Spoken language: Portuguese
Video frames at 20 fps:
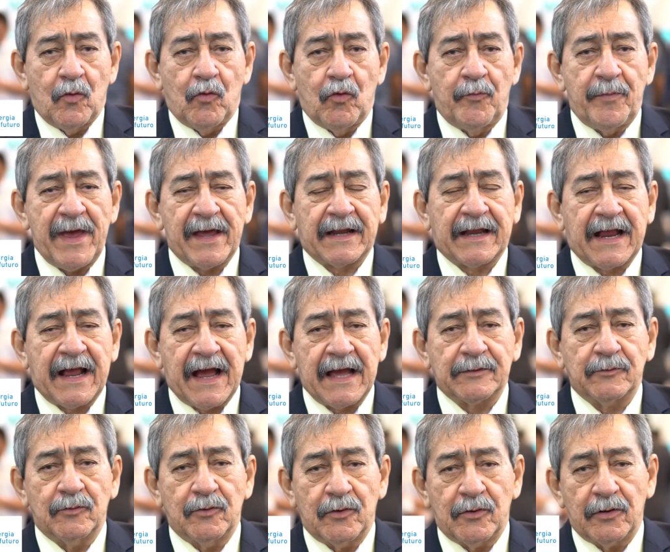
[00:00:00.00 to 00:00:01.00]
O
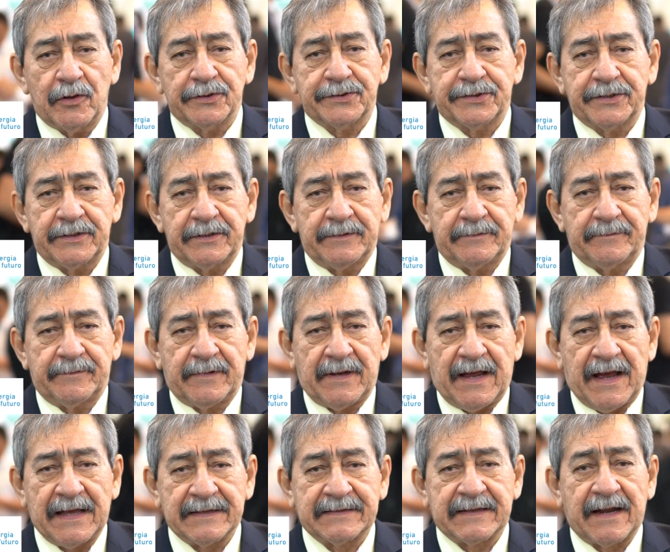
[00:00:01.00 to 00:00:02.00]
mercado hoje
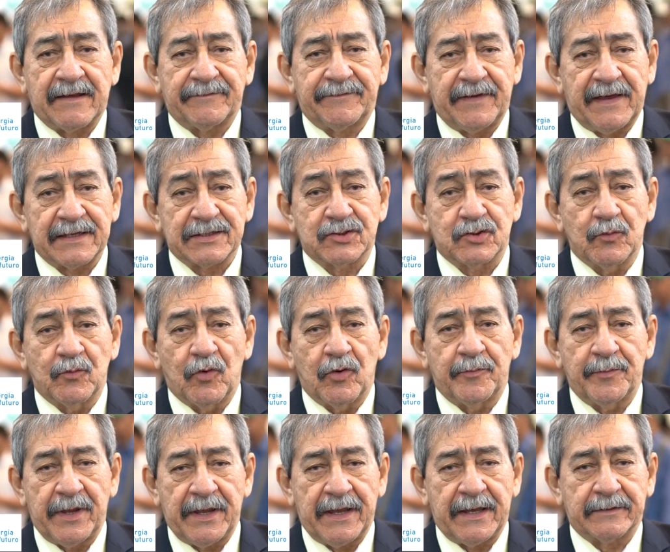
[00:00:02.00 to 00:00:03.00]
atravessa um
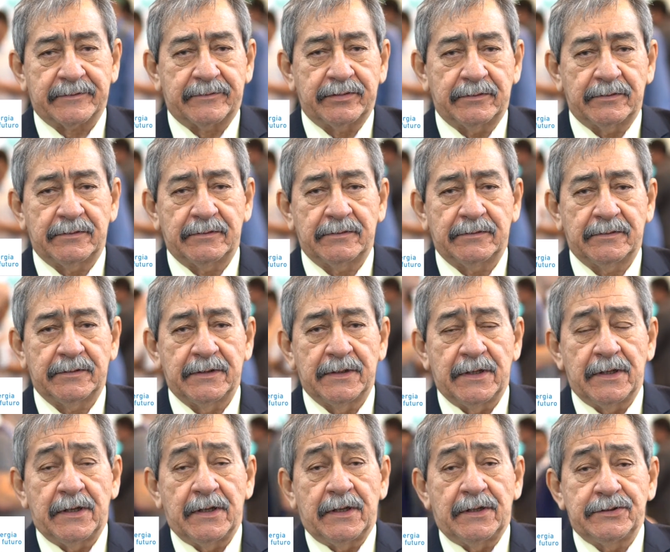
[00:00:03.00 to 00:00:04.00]
momento
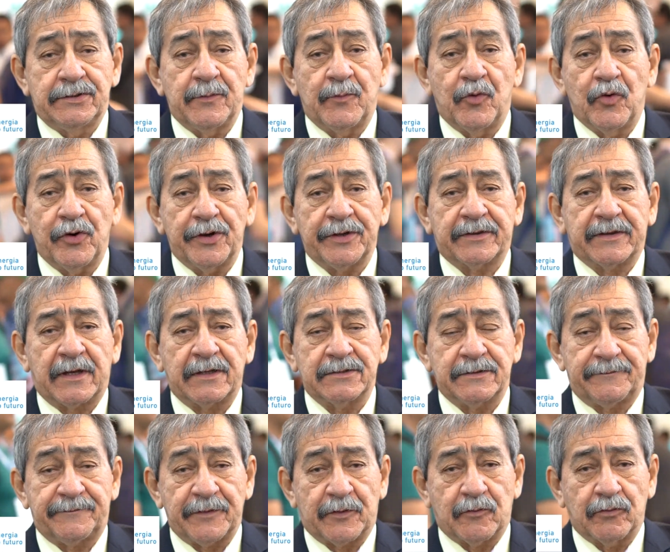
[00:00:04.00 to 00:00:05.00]
de muitas
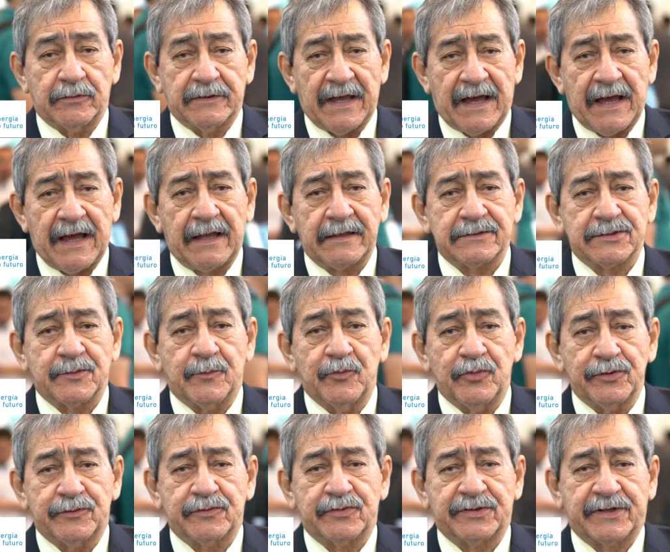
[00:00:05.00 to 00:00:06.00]
dificuldades,
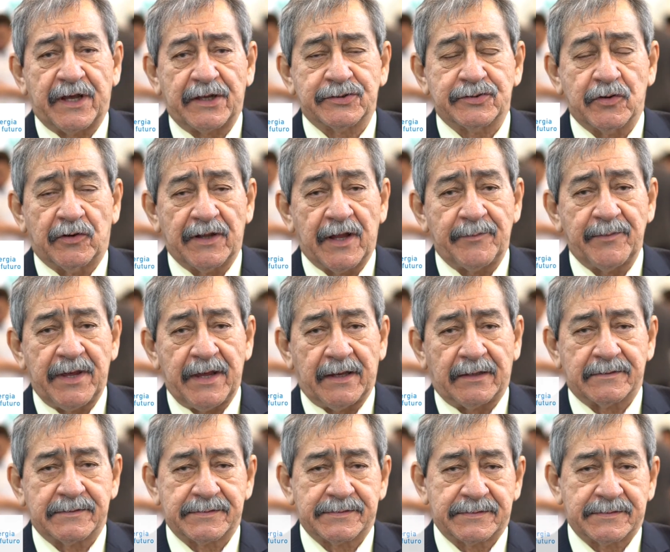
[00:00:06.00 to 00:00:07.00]
muitos
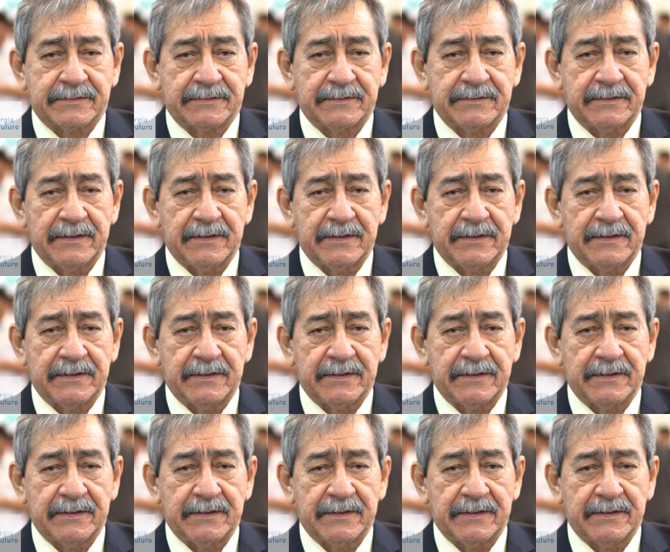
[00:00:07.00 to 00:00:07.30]
questionamentos.